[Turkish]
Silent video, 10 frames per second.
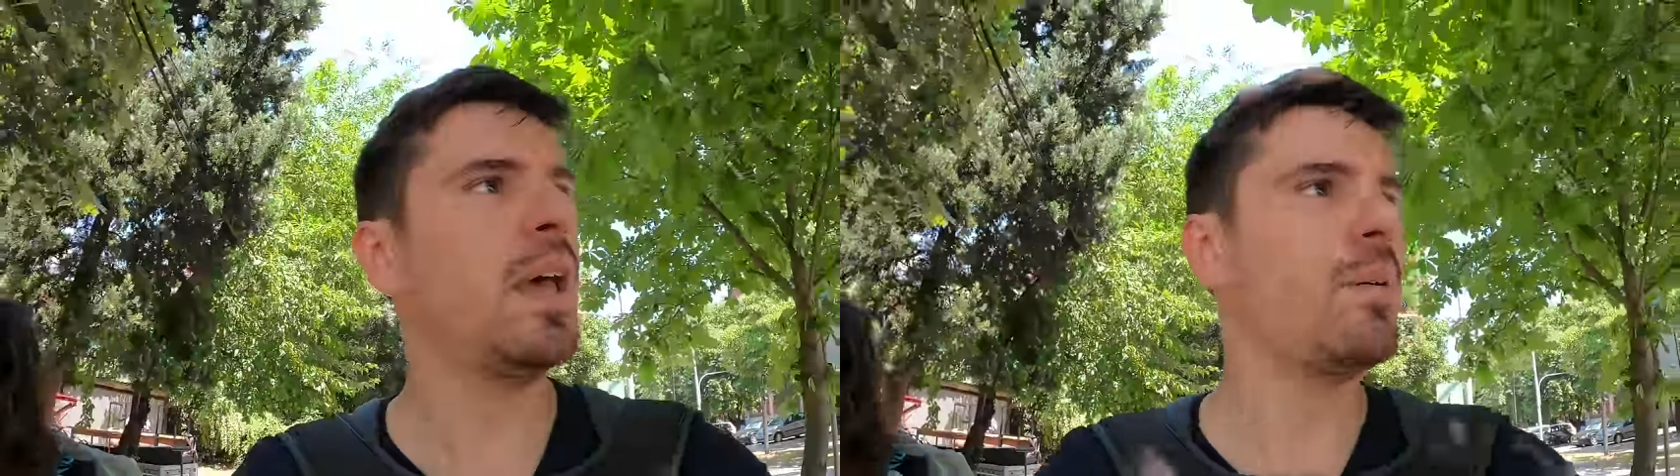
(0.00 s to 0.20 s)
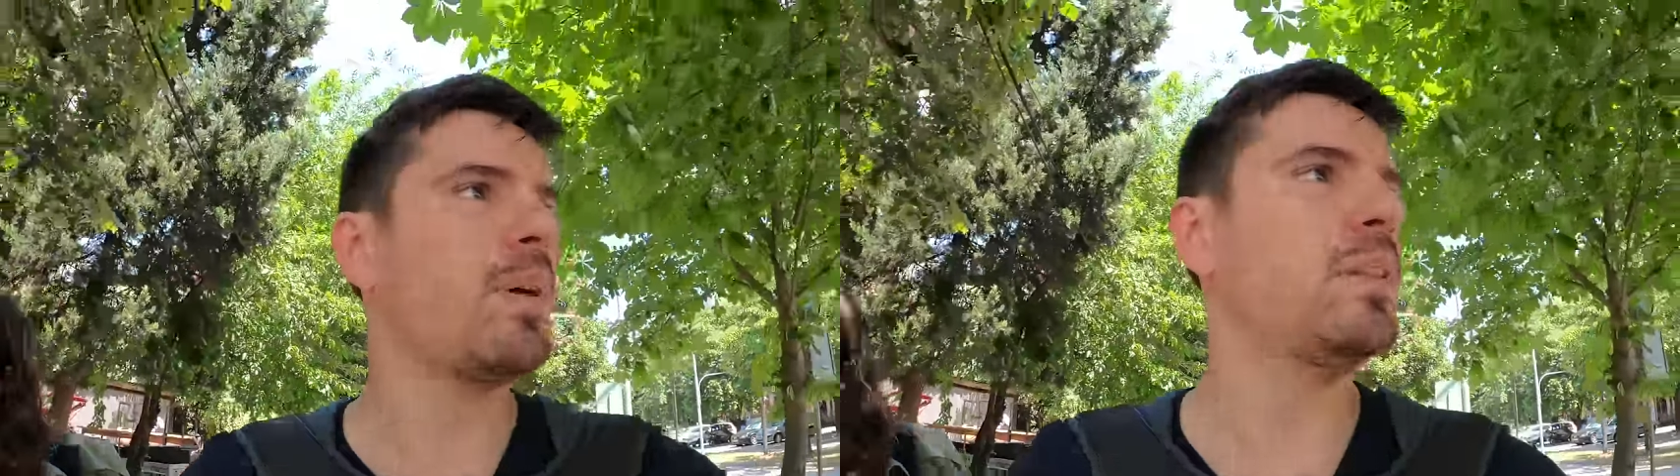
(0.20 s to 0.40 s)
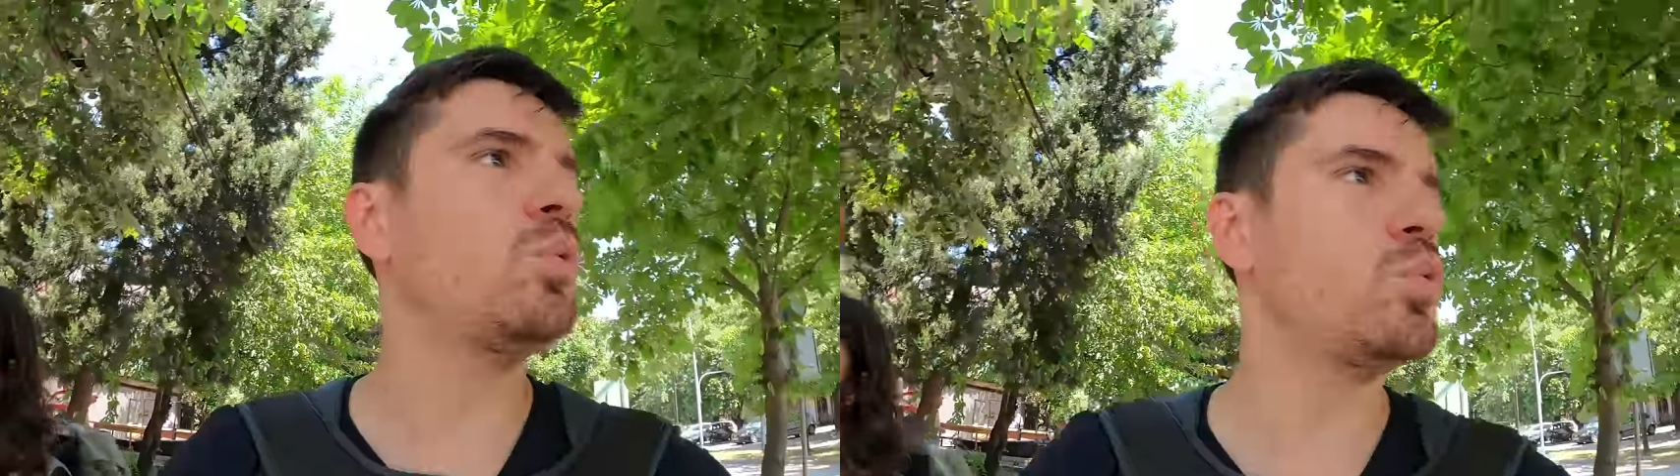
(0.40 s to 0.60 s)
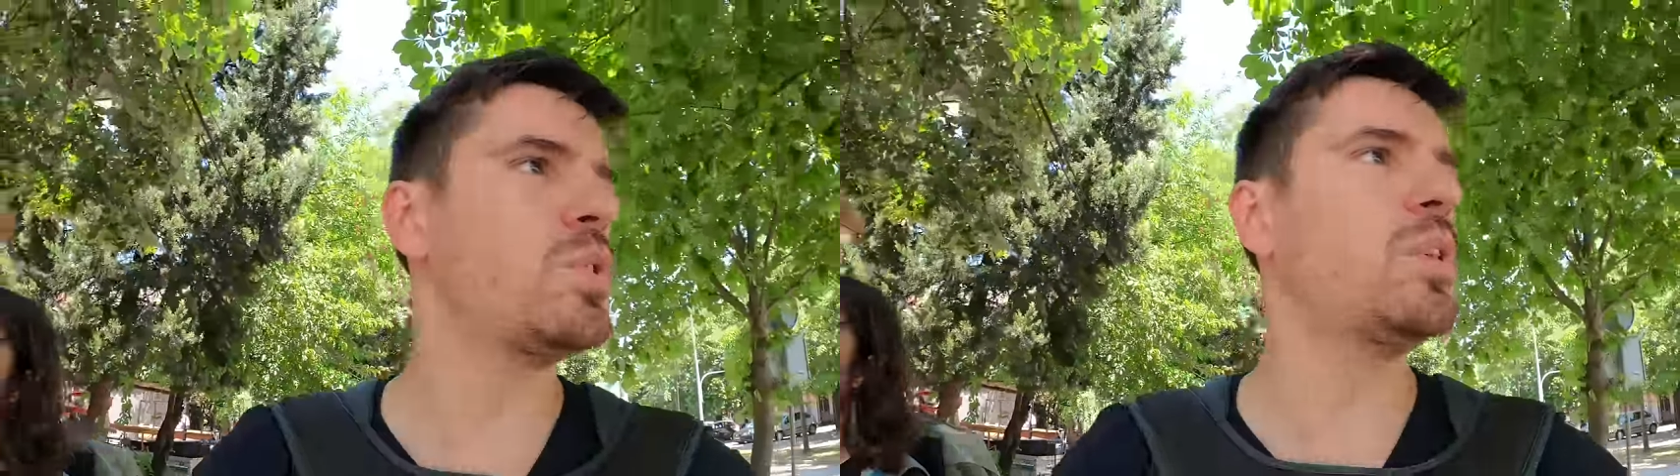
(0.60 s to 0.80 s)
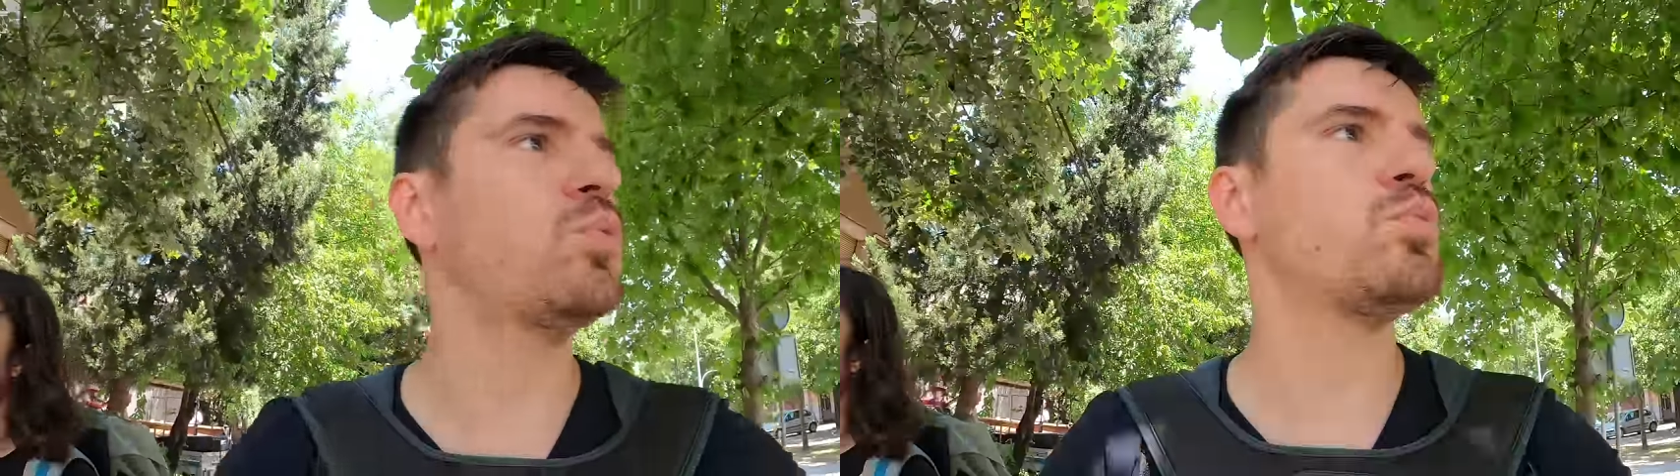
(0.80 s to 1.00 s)
Hemen
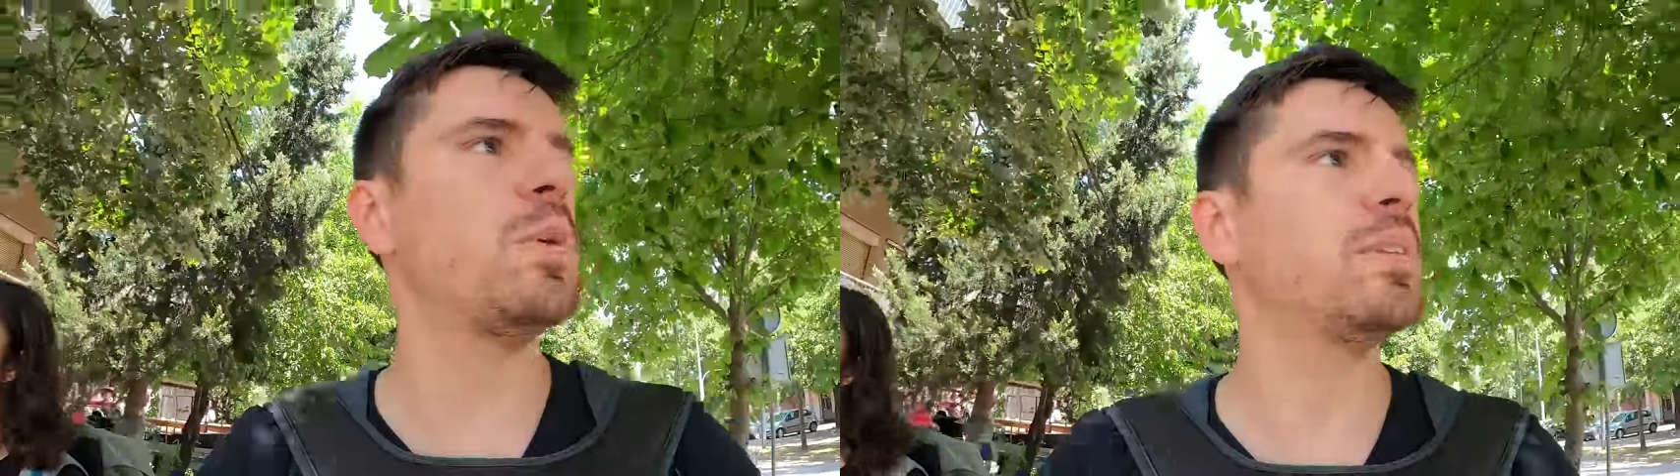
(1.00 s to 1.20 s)
100-200